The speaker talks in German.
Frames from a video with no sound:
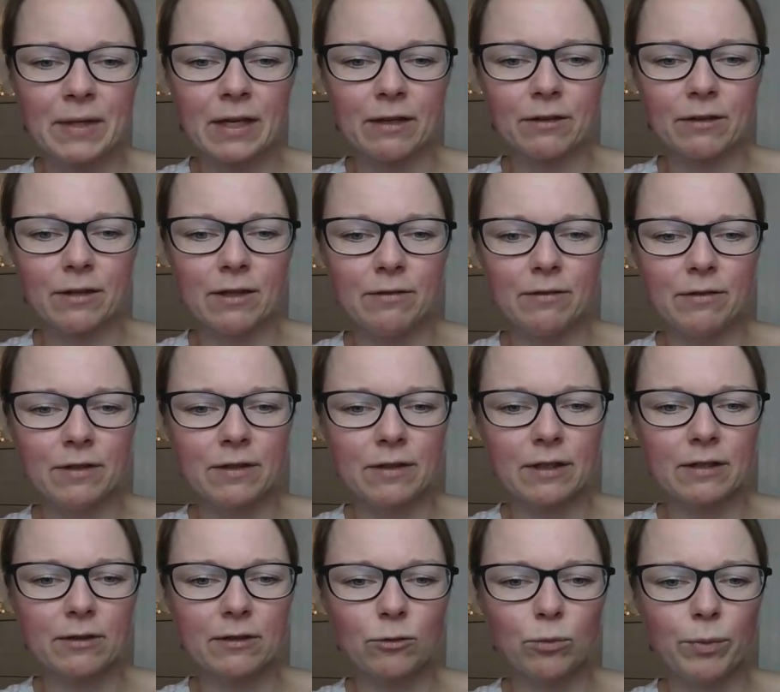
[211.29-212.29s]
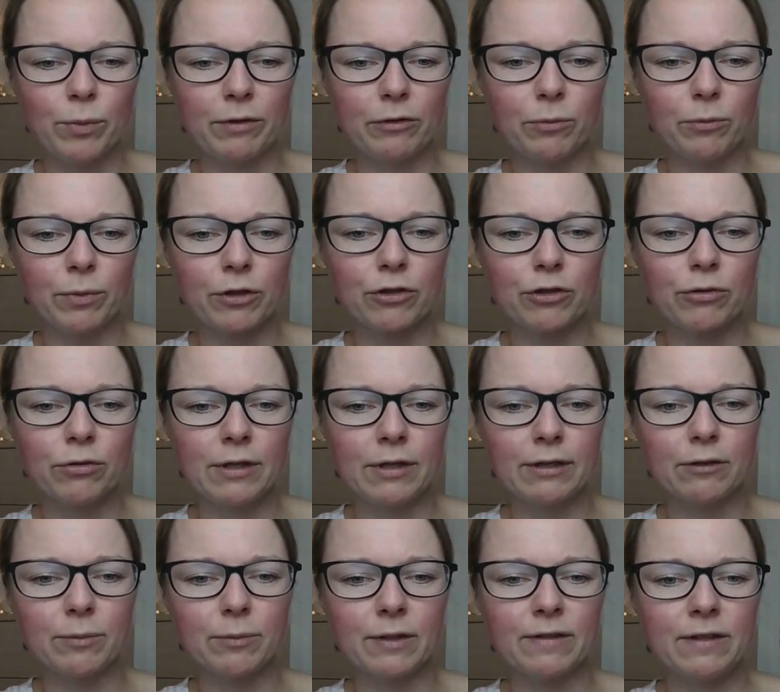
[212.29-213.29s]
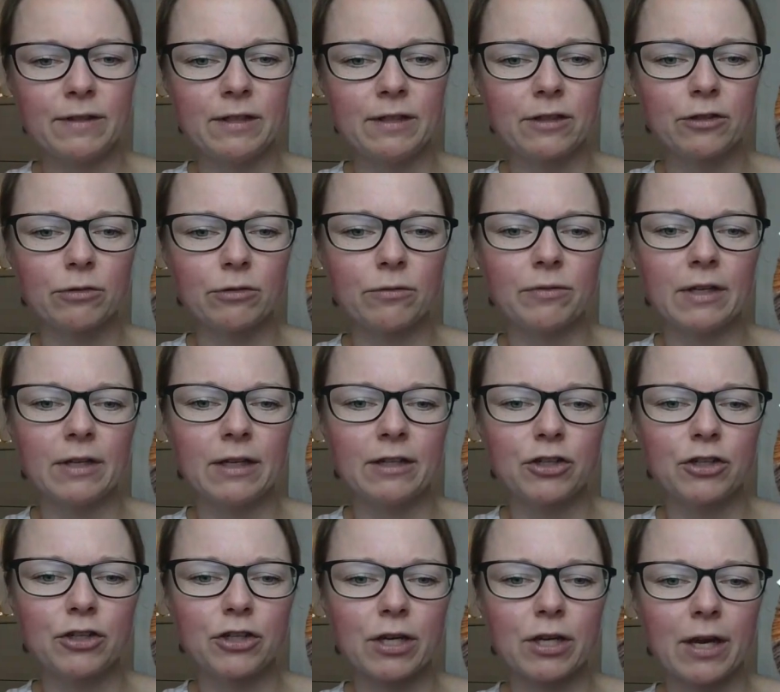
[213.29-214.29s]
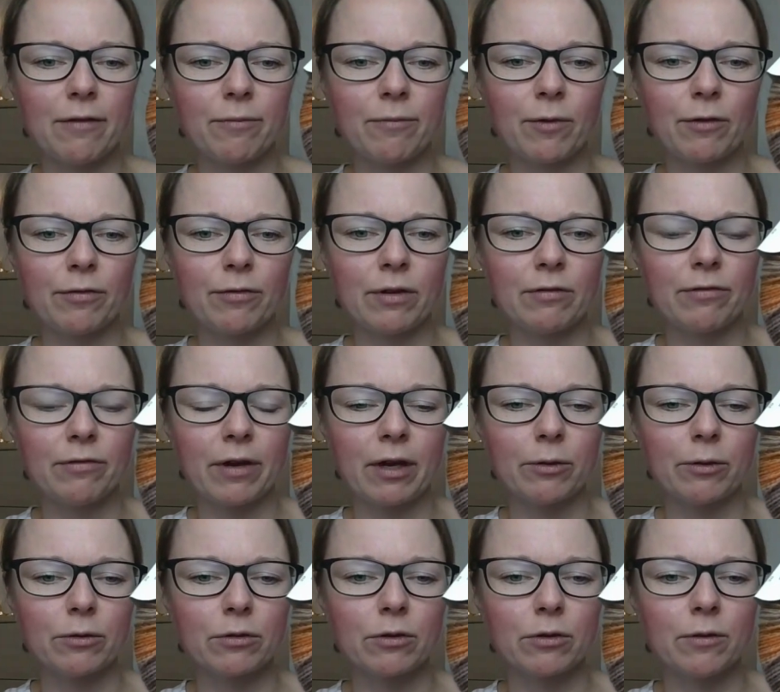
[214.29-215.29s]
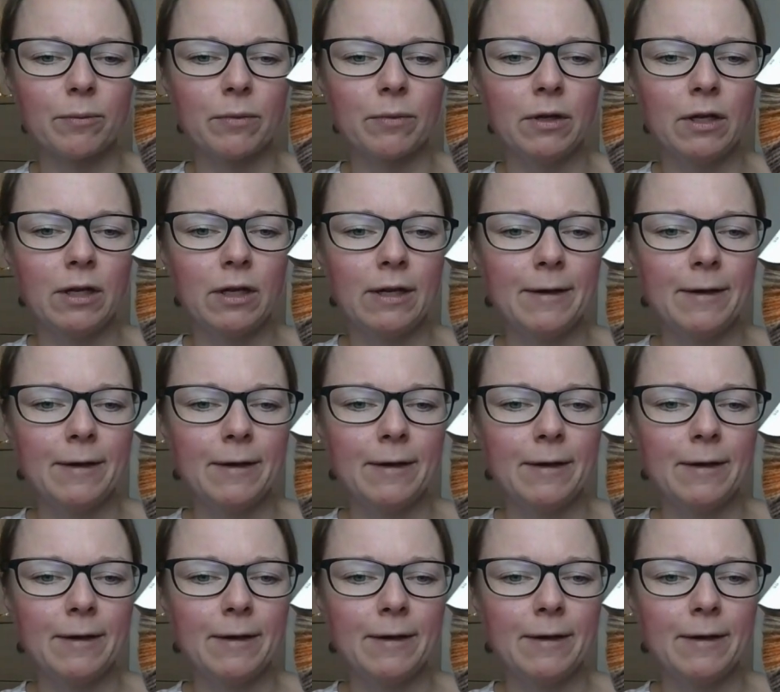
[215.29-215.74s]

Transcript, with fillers: Also hier, wie gesagt, super, super schön. Also man sieht dass schon wieder, die Streifen auf jeden Fall rauskommen.